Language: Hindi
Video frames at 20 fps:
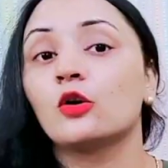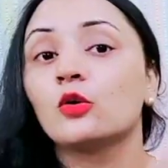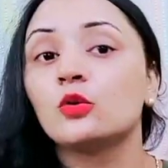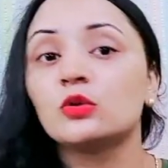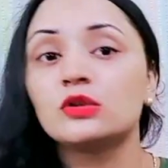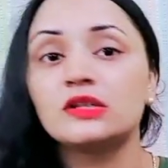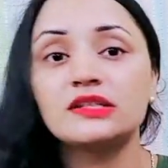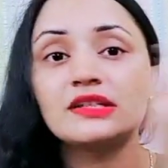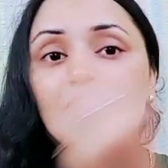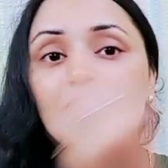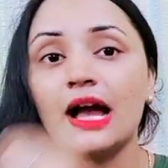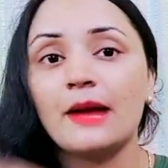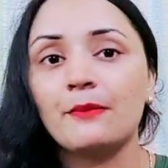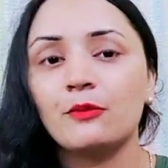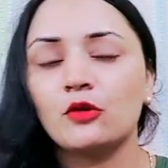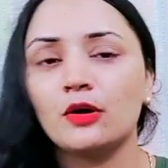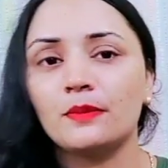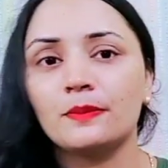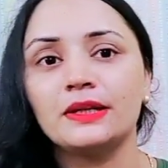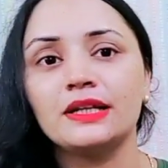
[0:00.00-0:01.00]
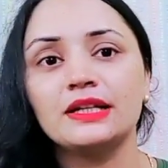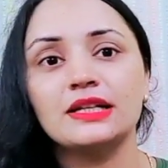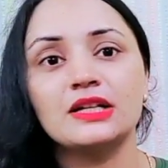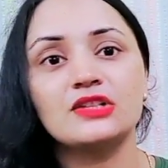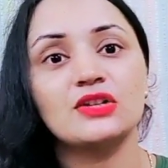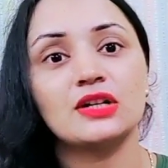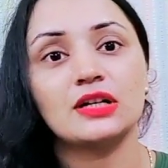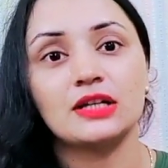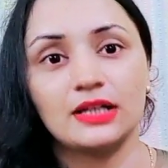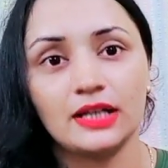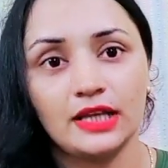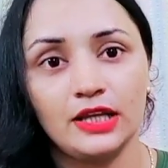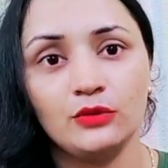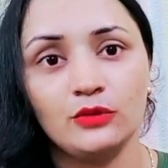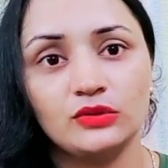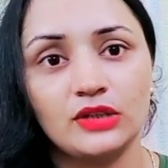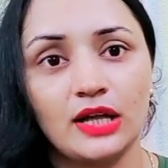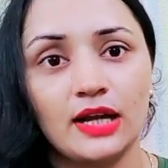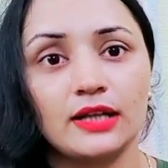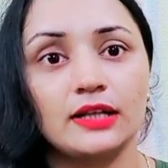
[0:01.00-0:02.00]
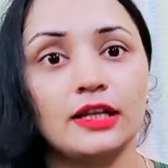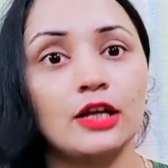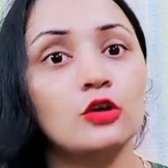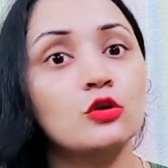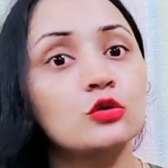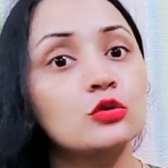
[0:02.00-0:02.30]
खुद से आपको अपनी नज़र नहीं उतारनी है